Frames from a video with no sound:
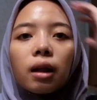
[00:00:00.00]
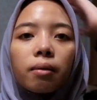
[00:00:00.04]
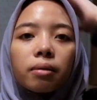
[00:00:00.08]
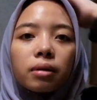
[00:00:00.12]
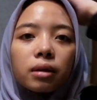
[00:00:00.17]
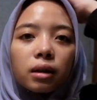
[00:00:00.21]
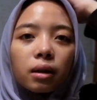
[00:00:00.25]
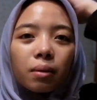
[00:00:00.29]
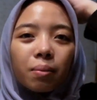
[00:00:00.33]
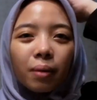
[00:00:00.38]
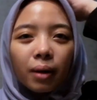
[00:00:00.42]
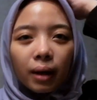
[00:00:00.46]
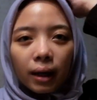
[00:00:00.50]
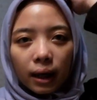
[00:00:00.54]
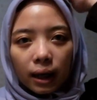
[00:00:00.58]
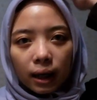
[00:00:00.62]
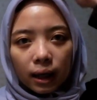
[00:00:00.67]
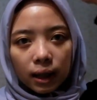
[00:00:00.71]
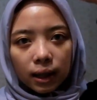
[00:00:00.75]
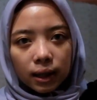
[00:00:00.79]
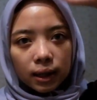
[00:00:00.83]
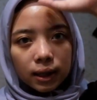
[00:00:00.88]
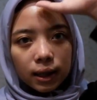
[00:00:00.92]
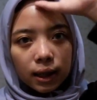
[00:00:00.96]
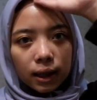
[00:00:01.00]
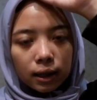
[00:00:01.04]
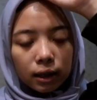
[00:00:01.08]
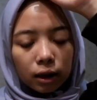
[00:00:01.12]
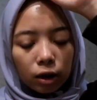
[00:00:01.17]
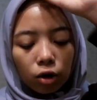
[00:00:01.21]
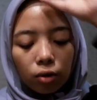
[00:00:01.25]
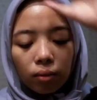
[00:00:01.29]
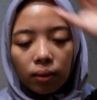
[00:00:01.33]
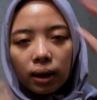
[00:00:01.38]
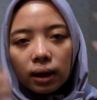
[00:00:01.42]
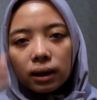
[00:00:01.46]
kalau misalnya pakai essence
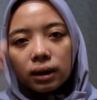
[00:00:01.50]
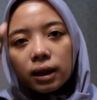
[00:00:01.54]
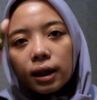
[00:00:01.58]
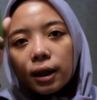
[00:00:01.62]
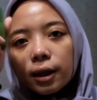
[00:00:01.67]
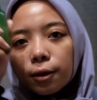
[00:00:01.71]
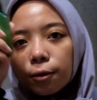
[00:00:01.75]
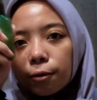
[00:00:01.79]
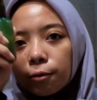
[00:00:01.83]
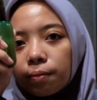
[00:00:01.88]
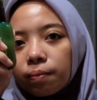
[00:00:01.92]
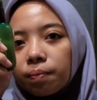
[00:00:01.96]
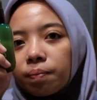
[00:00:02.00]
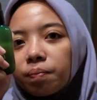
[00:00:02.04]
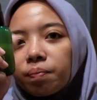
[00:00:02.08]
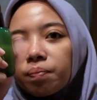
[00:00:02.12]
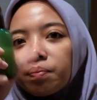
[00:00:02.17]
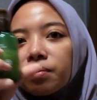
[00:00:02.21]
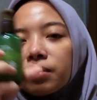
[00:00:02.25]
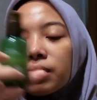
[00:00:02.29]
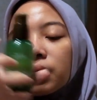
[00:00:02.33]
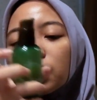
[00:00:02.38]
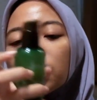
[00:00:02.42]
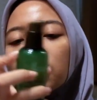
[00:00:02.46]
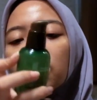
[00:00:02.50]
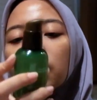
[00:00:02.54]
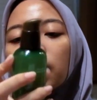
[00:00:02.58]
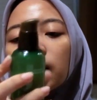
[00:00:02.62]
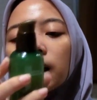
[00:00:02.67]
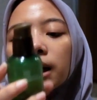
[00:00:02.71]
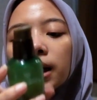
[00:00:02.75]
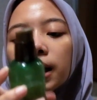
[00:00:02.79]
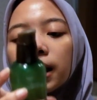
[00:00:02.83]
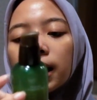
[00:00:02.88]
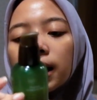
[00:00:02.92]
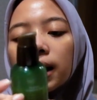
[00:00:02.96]
aku pakai serum
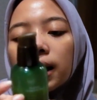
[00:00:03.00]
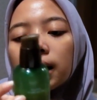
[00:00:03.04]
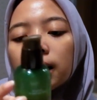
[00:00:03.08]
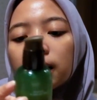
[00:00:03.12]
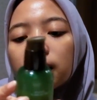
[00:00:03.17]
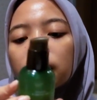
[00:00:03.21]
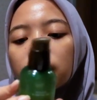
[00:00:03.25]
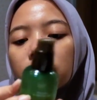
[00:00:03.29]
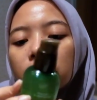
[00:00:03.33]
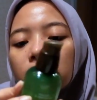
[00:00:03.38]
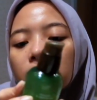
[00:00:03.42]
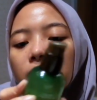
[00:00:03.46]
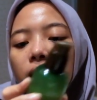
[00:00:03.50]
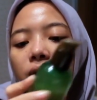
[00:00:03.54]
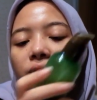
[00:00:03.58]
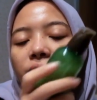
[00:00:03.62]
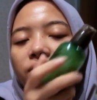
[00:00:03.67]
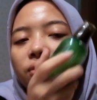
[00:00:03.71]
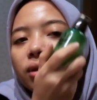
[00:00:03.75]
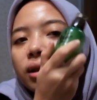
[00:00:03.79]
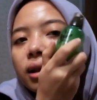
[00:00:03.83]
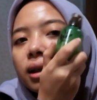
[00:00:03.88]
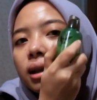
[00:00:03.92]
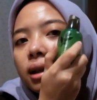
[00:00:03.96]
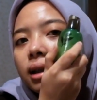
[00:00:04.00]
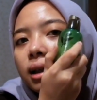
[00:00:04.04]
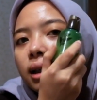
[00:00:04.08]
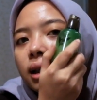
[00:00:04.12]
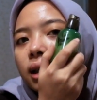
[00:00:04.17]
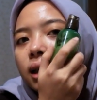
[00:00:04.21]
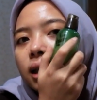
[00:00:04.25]
yang Innisfree The